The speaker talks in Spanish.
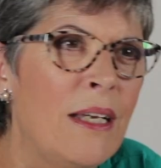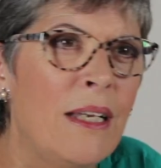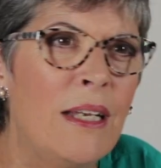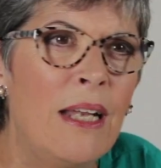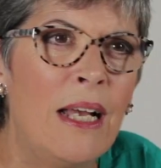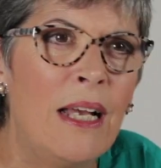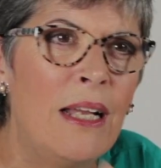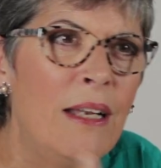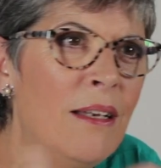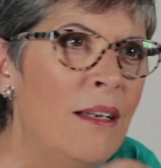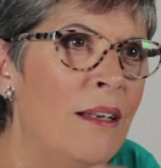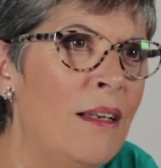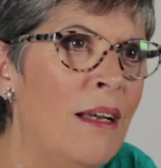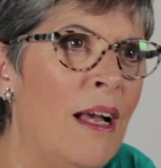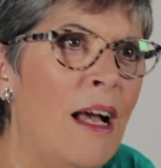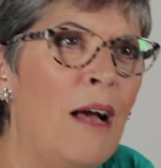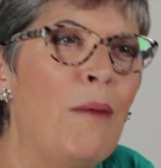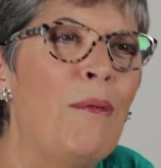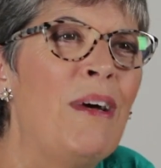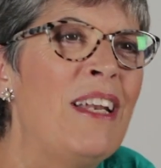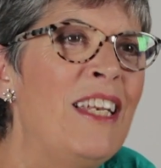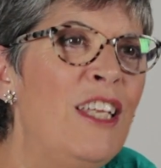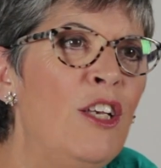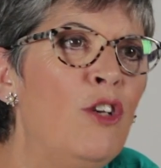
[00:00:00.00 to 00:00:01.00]
gran
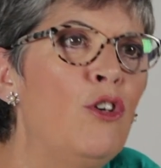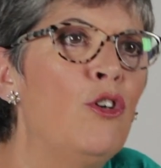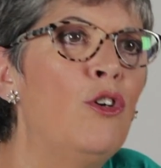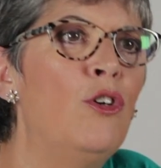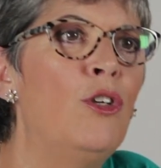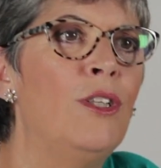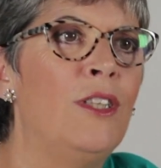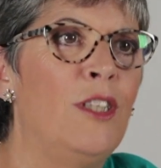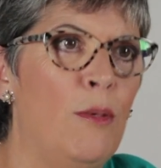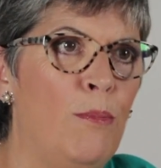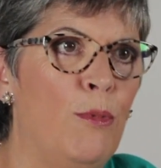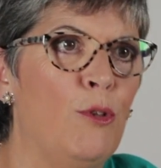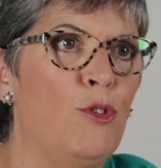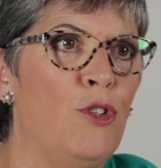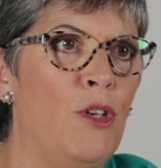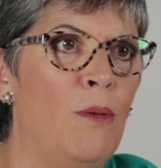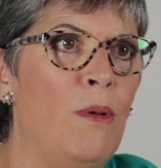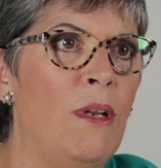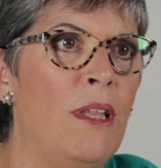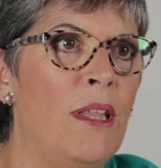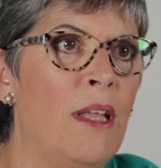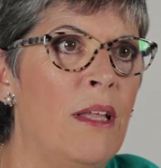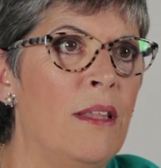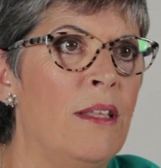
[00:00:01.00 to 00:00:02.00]
abanico de
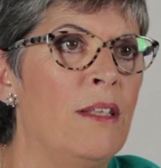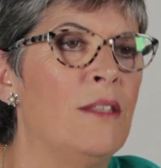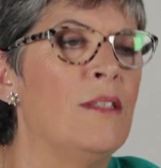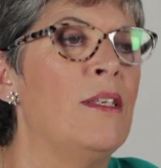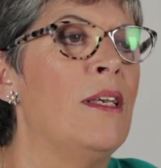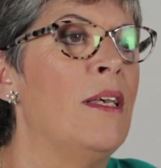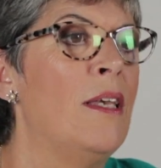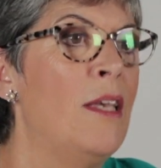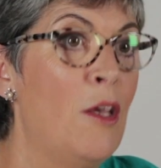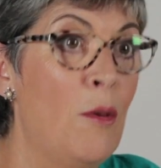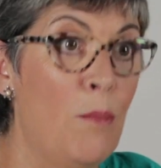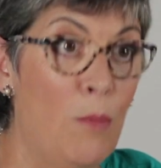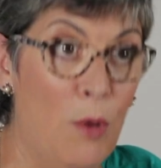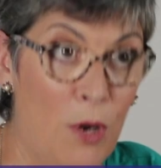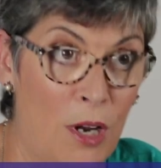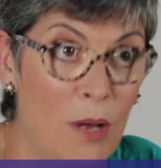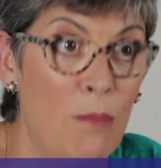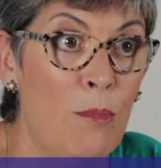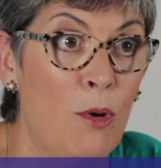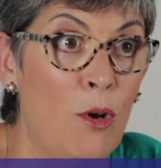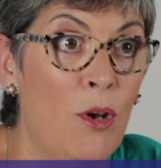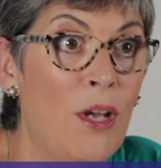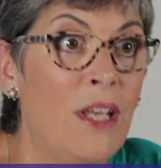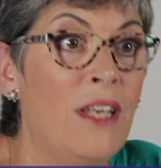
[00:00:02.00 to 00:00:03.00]
posibilidades. Por
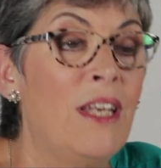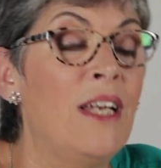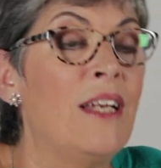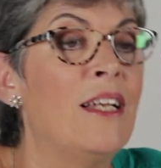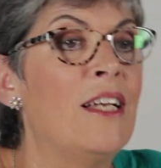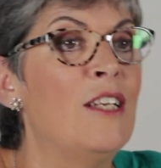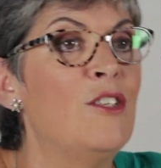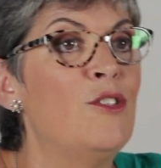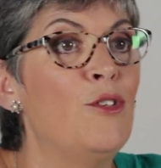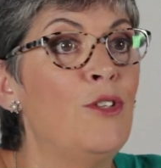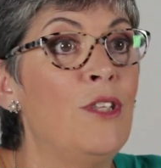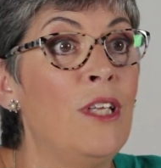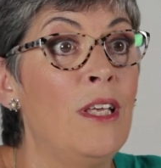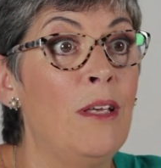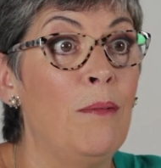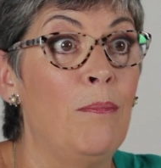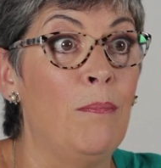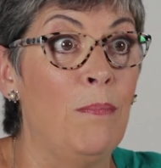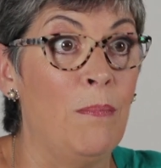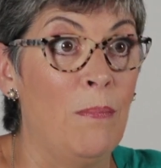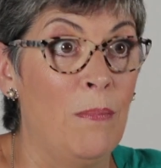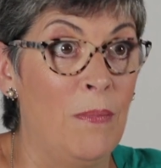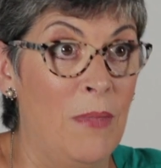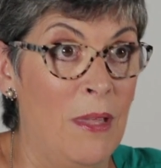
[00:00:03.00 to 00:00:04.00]
ejemplo, en el caso del
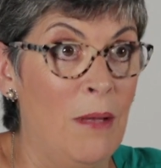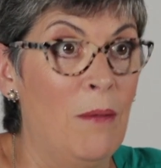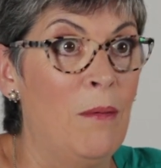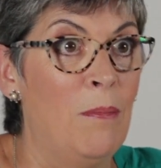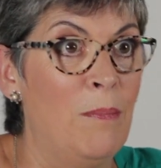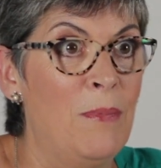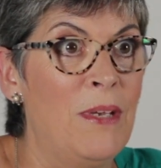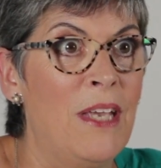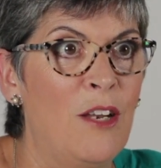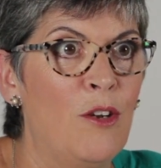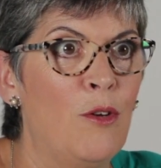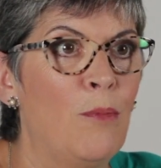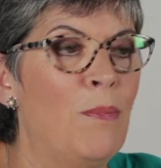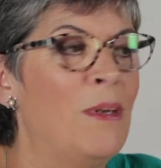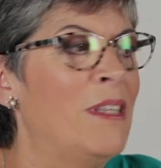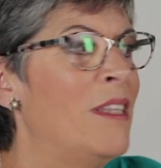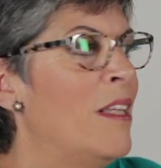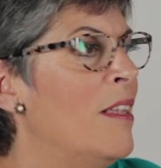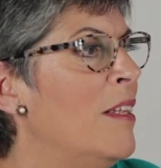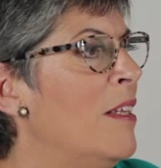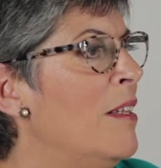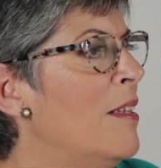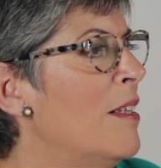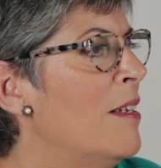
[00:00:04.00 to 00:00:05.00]
piano
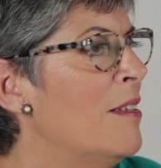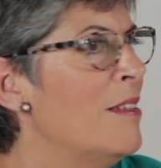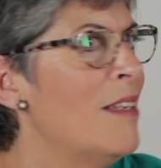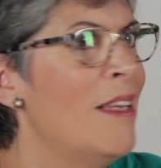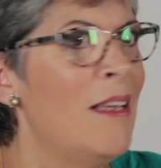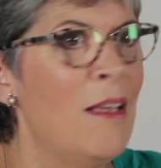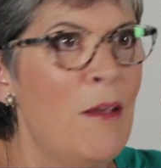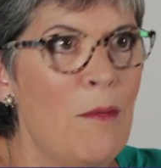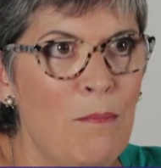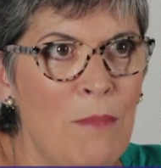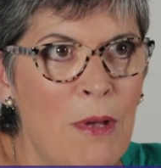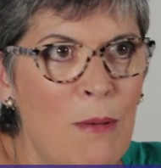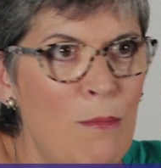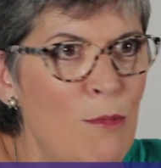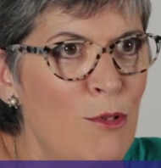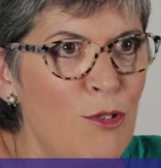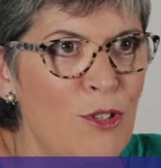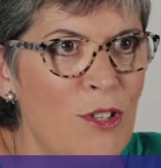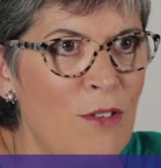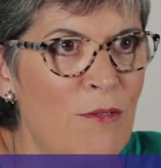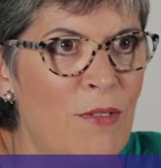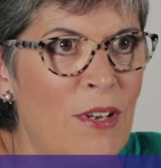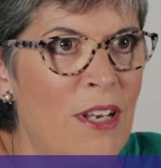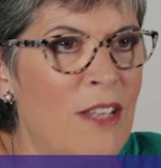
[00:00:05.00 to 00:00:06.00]
pataditas,
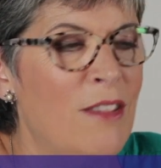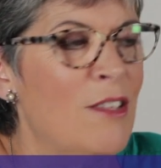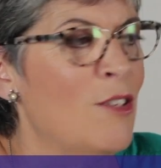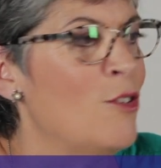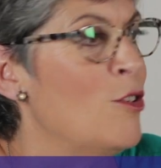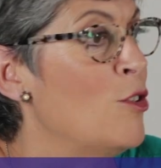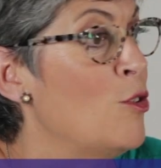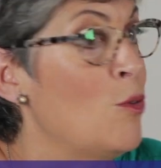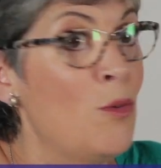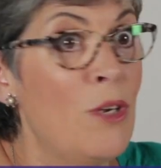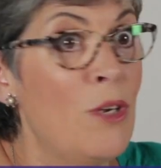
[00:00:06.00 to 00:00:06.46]
vemos diferentes cosas.